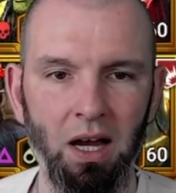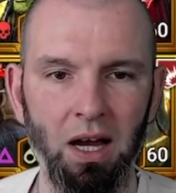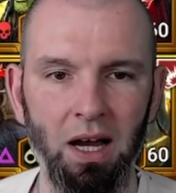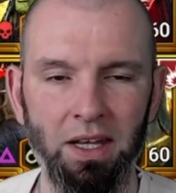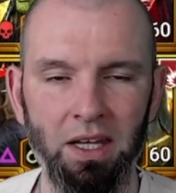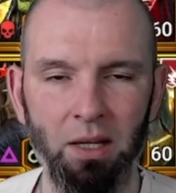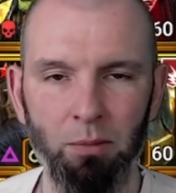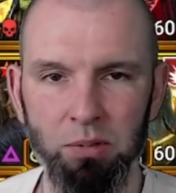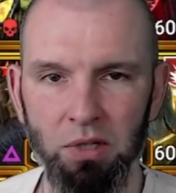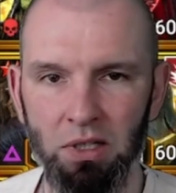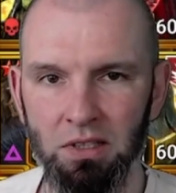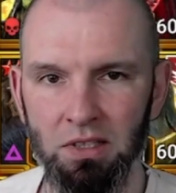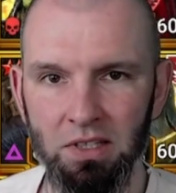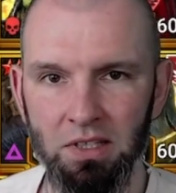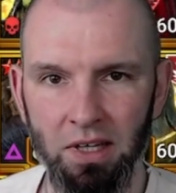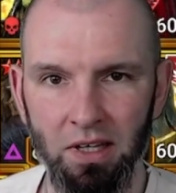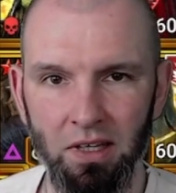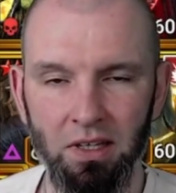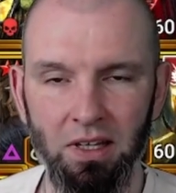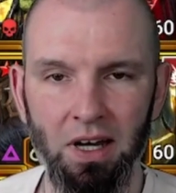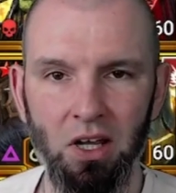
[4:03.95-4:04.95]
a na
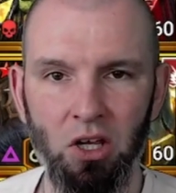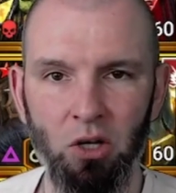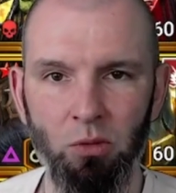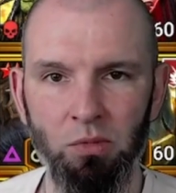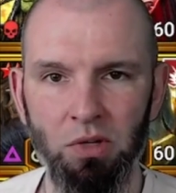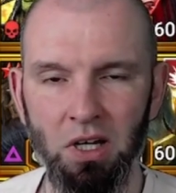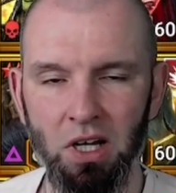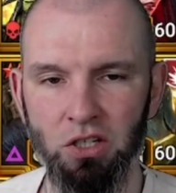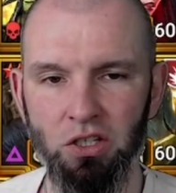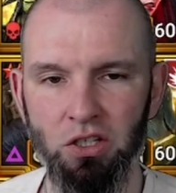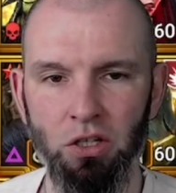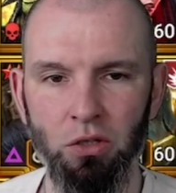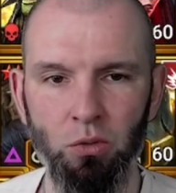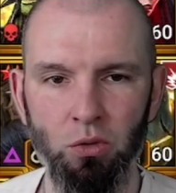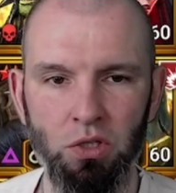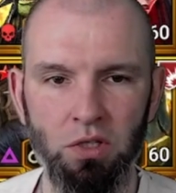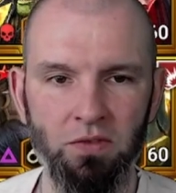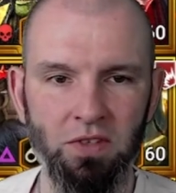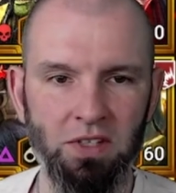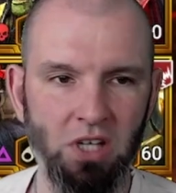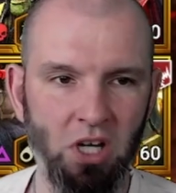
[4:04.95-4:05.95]
platynie grają gracze,
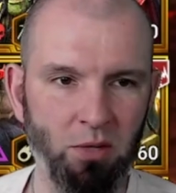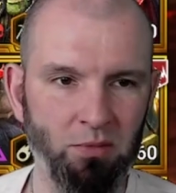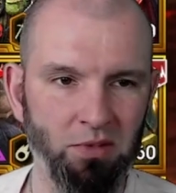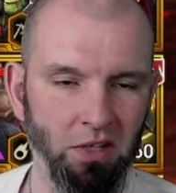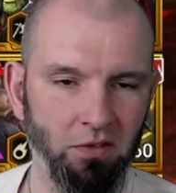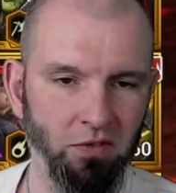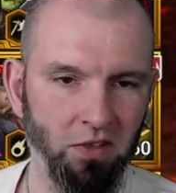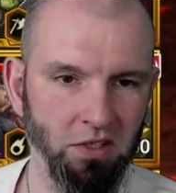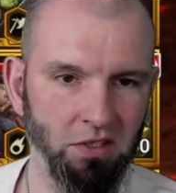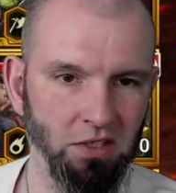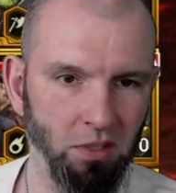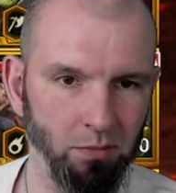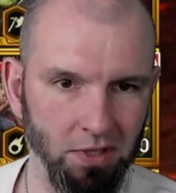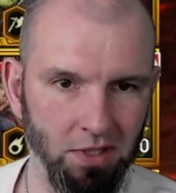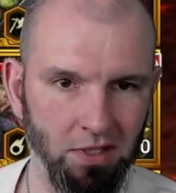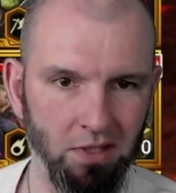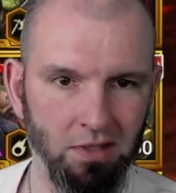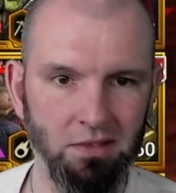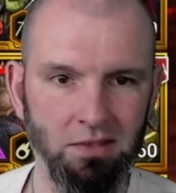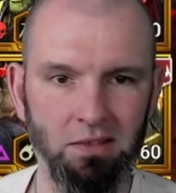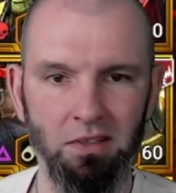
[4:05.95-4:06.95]
którzy wydają najwięcej
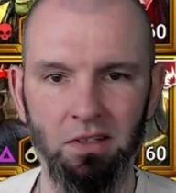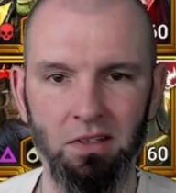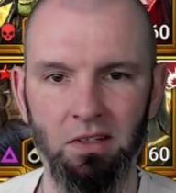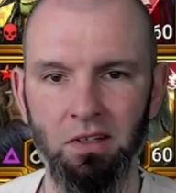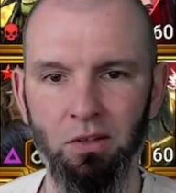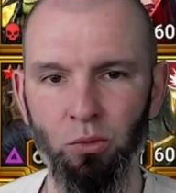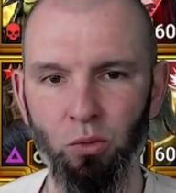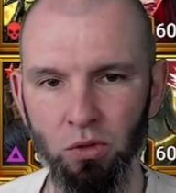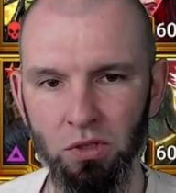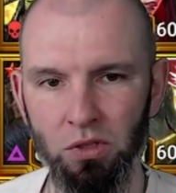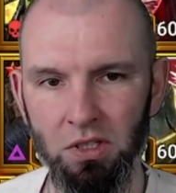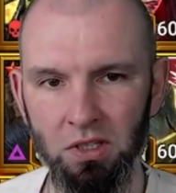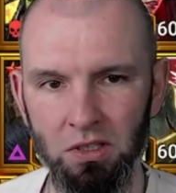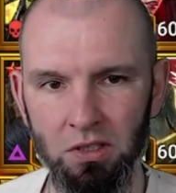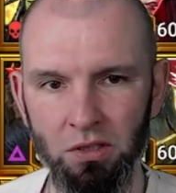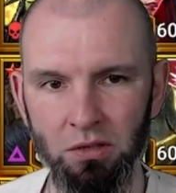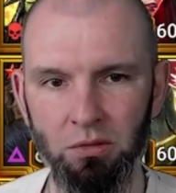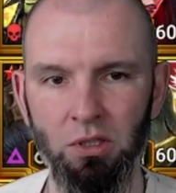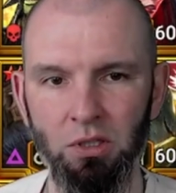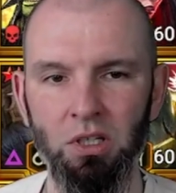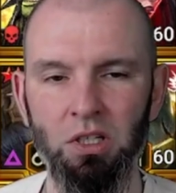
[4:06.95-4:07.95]
pieniędzy i u nich